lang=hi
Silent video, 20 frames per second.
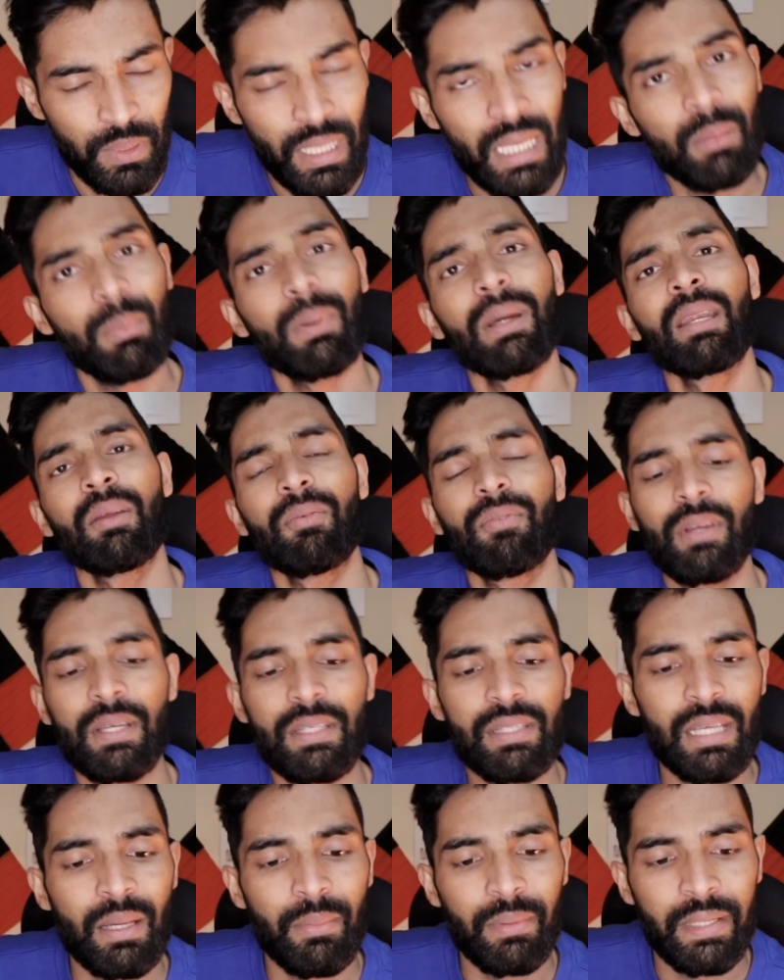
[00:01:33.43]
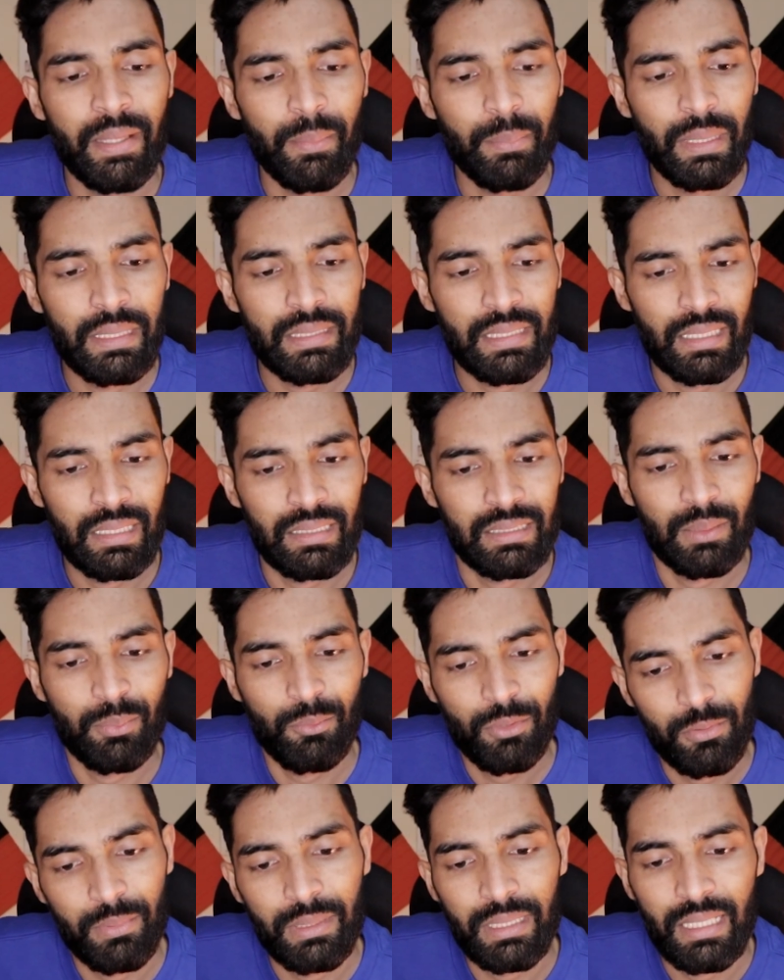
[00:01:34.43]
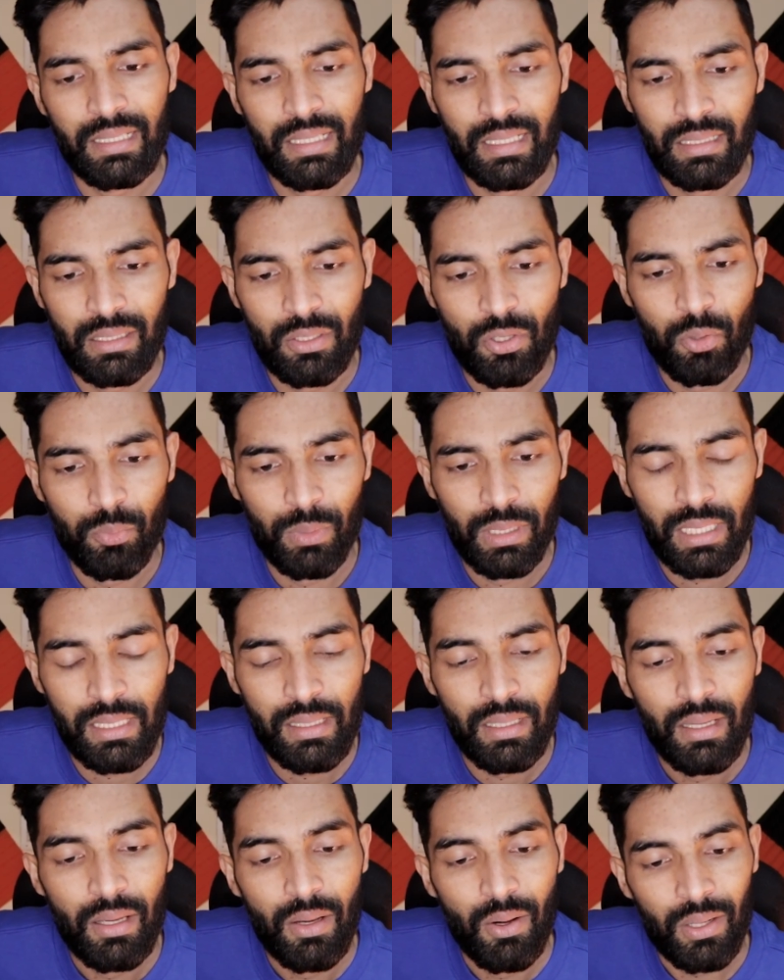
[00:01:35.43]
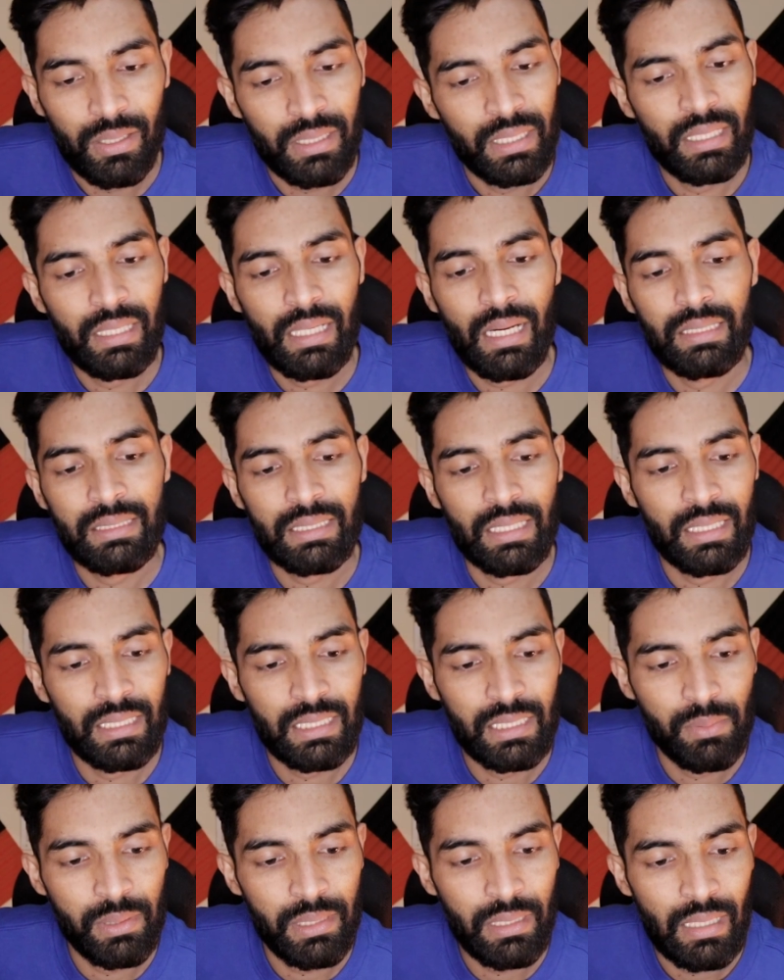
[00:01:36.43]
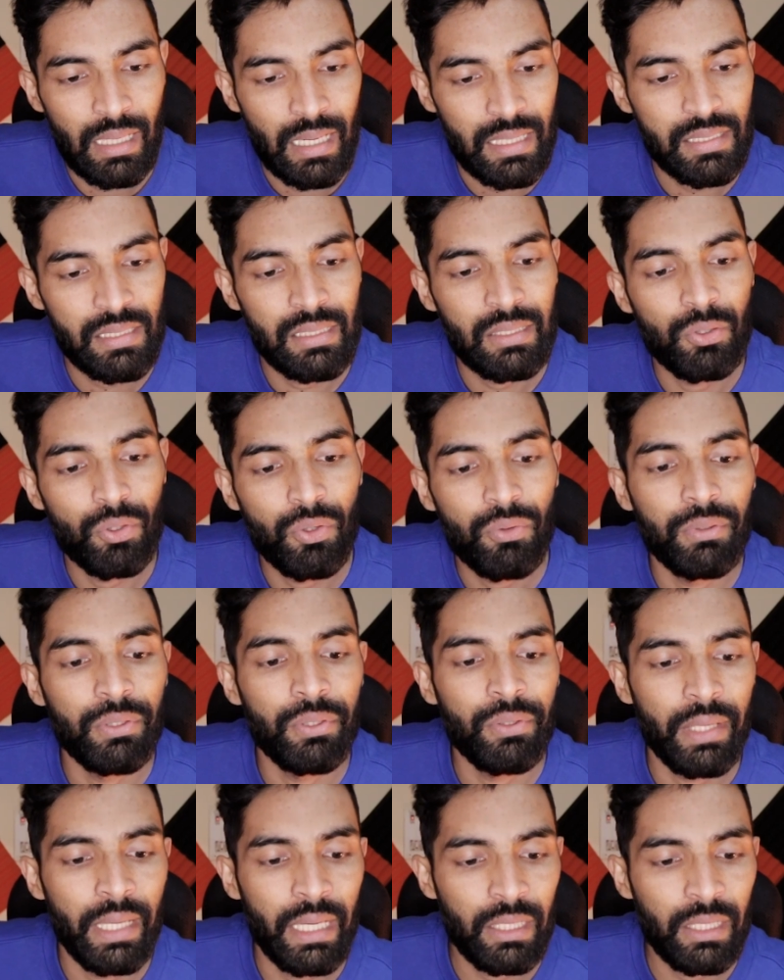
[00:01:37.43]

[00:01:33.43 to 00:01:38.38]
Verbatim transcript: एक बार रिफ्रेश किया मैंने अपना चैनल सब कुछ मैं देखा था नॉर्मल है और देखा अचानक से मेरी लास्ट की दो वीडियो